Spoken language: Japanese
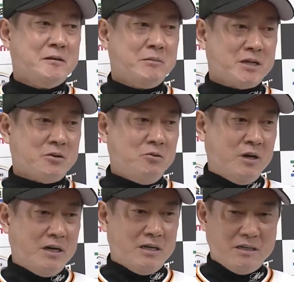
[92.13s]
まあ今日
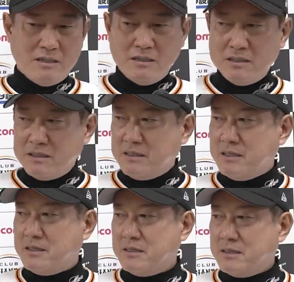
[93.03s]
は
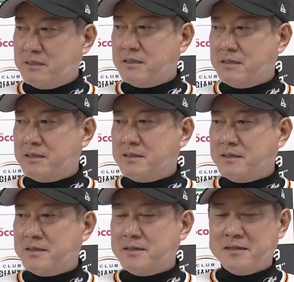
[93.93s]

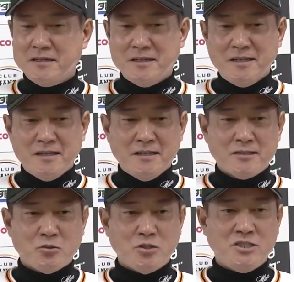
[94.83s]
あ
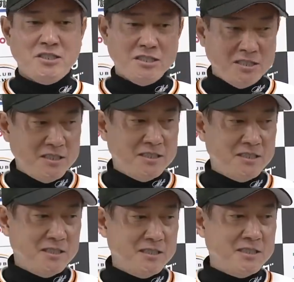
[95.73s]
少し、
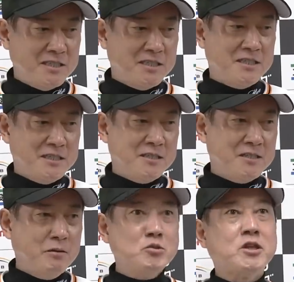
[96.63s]

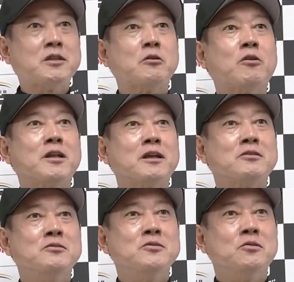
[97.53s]
眠ってたのかな
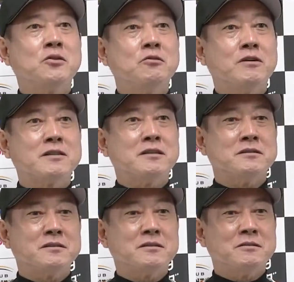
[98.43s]
という状況はあった
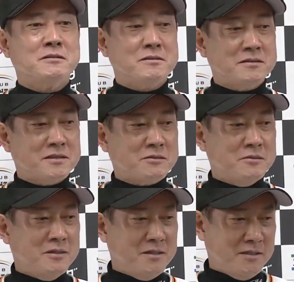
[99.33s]
んですけどあそ
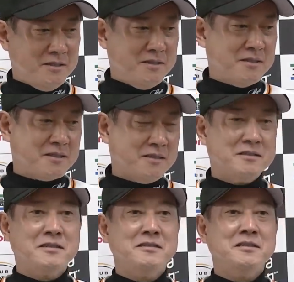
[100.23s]
こで、えー、
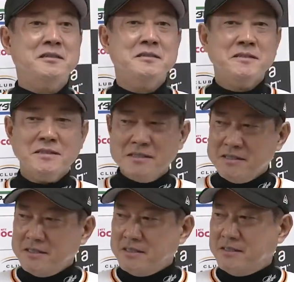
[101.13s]
完全に
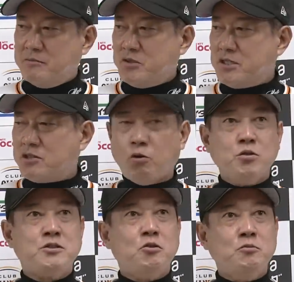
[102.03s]
眠り
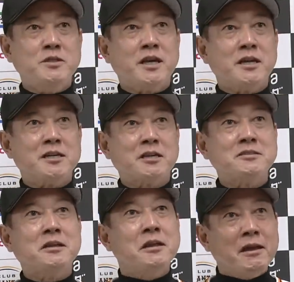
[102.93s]
京四郎みたいな
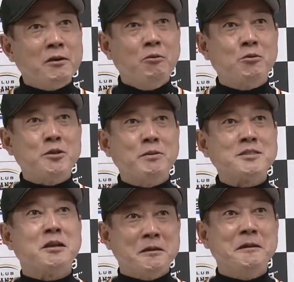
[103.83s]
形でね起きま
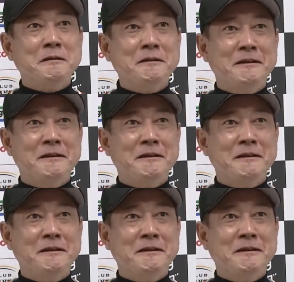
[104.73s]
したね